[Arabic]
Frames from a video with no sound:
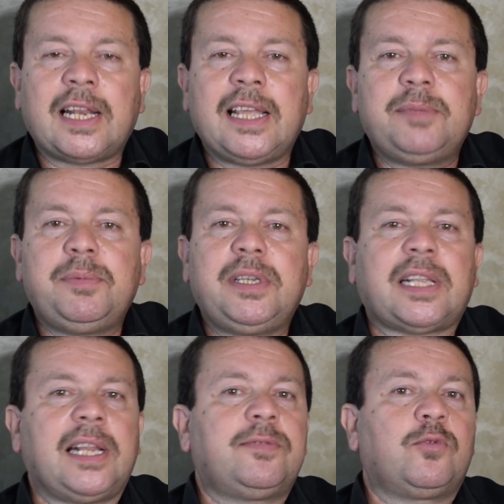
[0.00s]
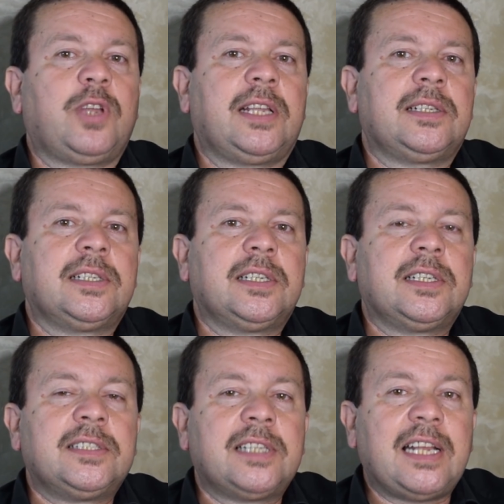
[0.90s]
على ايد مين على ايد فلان
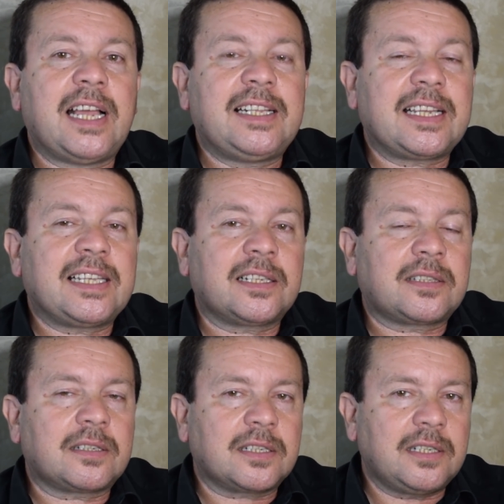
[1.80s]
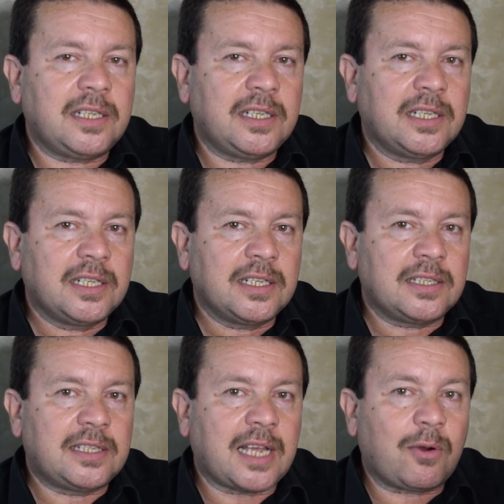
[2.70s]
ده اللي هداك الى طريق الايه
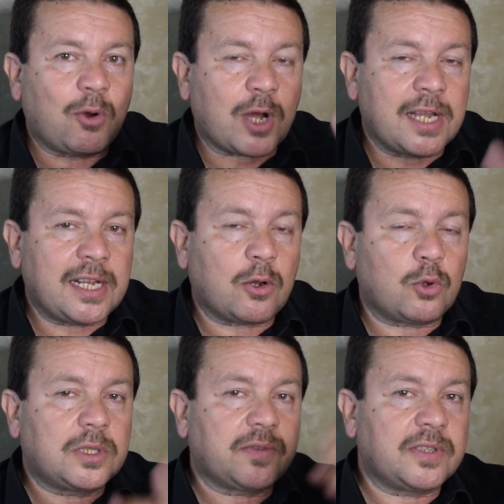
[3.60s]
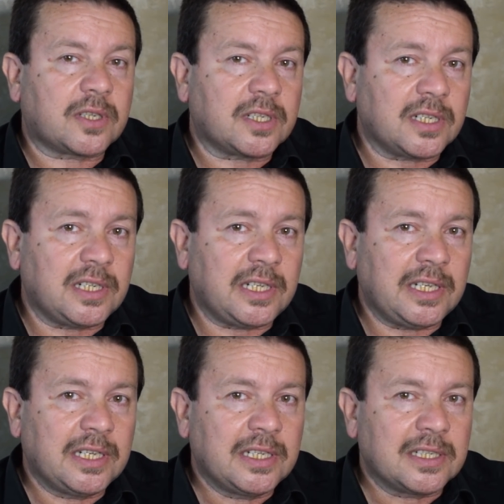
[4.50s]
الدعوه وكانك كنت في طريق
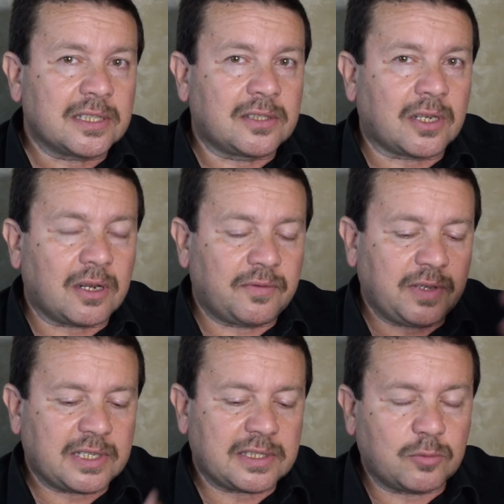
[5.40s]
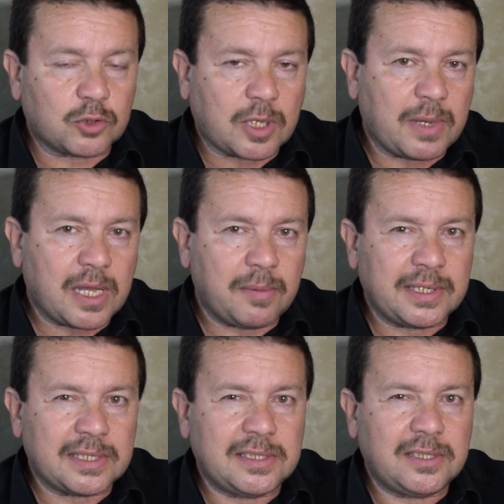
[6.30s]
الايه الضلال فكره المطابقه
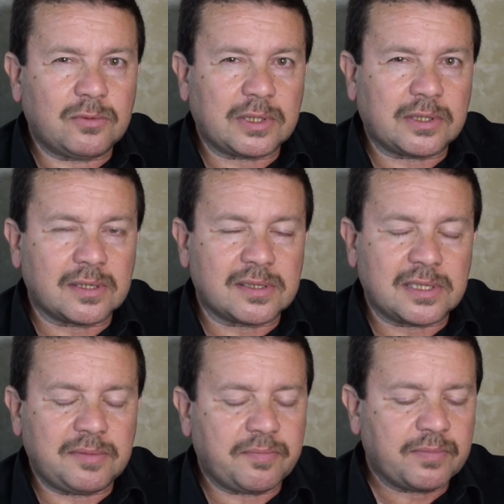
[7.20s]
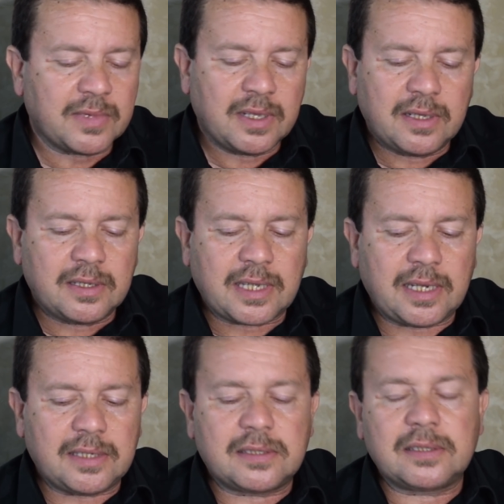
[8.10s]
بين الدين والتنظيم
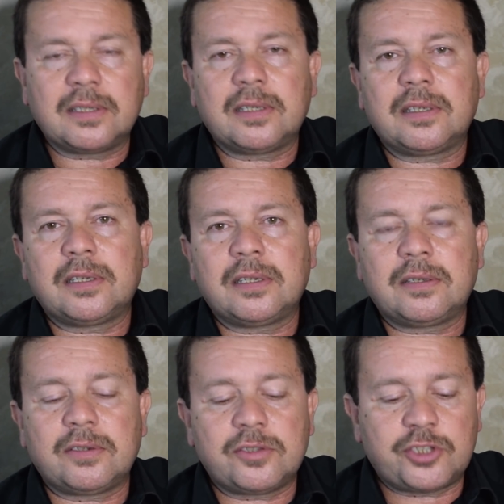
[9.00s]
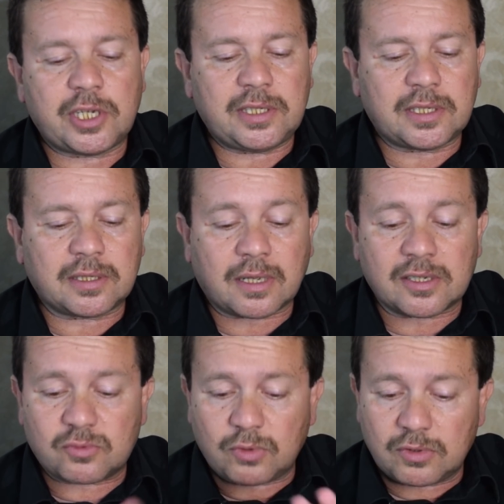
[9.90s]
كانت آه، شديده
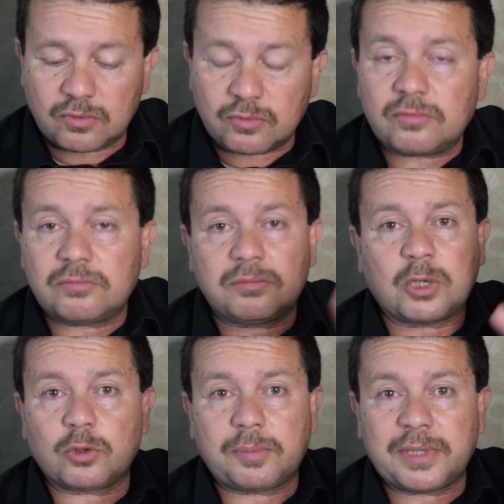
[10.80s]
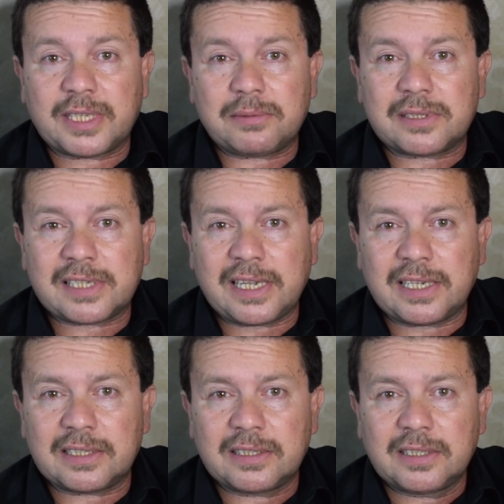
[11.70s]
القسوه من كتب انكشاف الرسائل